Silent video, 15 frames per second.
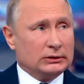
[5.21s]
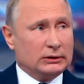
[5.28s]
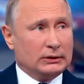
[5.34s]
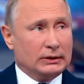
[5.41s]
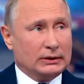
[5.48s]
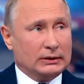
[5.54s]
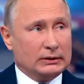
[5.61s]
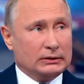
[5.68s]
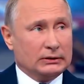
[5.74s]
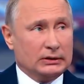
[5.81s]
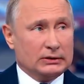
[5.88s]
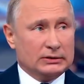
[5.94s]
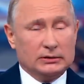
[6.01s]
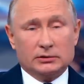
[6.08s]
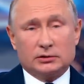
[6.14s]
А
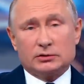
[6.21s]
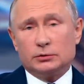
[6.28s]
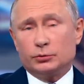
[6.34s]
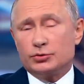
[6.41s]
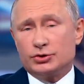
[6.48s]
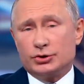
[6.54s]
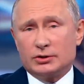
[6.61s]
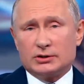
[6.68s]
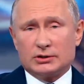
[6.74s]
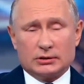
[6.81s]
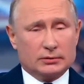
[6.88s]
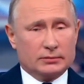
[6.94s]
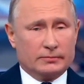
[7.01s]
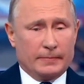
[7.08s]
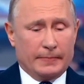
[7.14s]
если это случится,
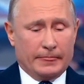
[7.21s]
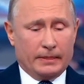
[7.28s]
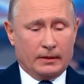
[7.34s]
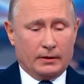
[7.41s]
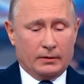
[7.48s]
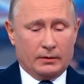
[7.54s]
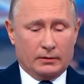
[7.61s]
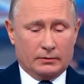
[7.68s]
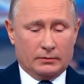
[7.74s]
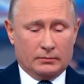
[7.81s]
э,